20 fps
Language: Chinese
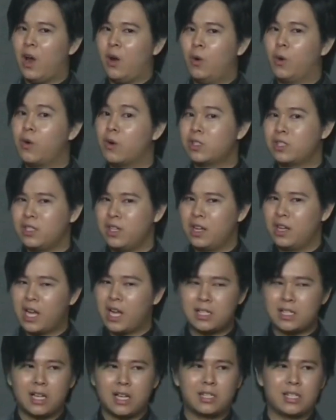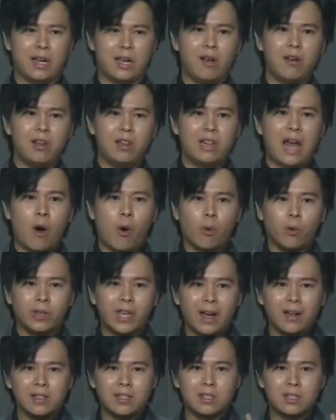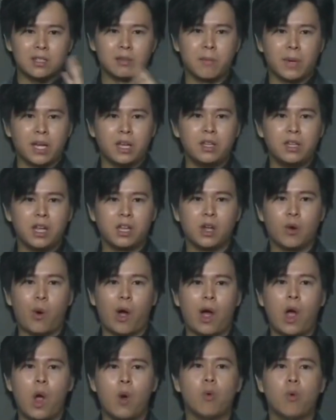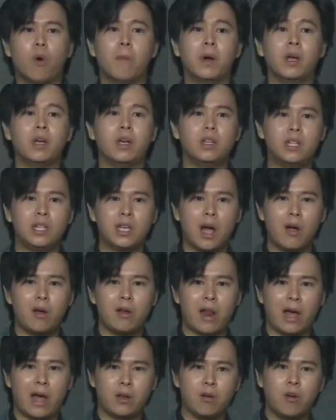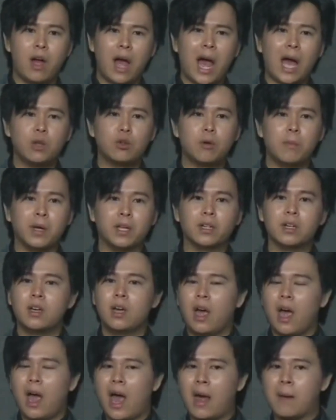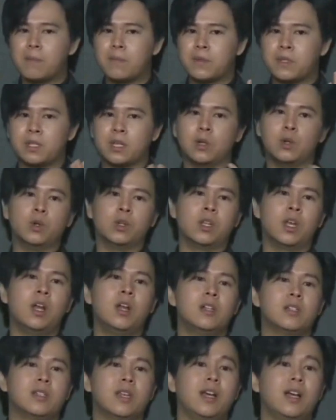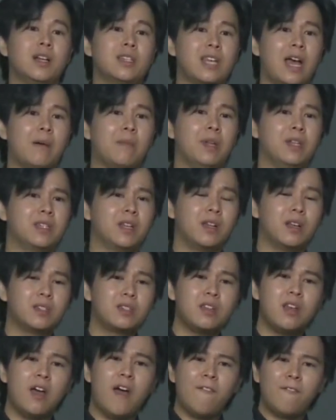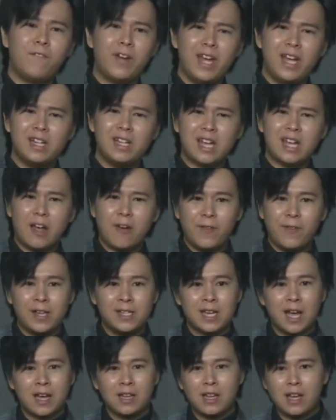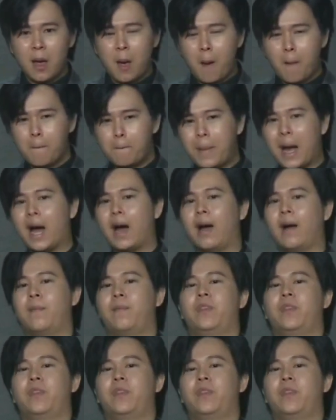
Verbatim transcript: 如果今天大家想要老样子每一年的话，我们一定要来用爱多美的 Absolute 这一个产品，真的是非常非常的棒。